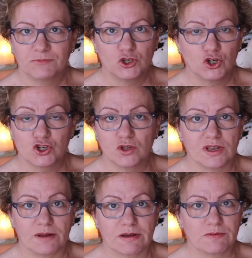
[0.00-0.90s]
yo no soy
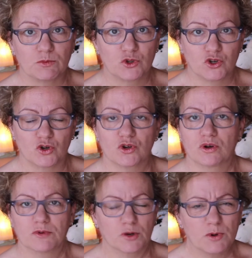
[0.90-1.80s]
de lavarme
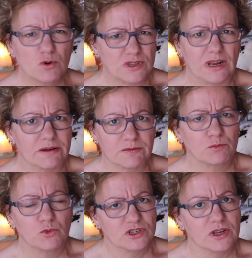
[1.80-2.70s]
mucho, no me gusta lavarme
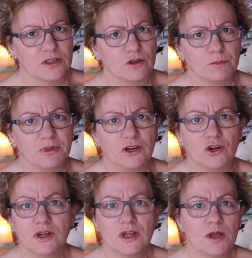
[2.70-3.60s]
muy seguido el pelo,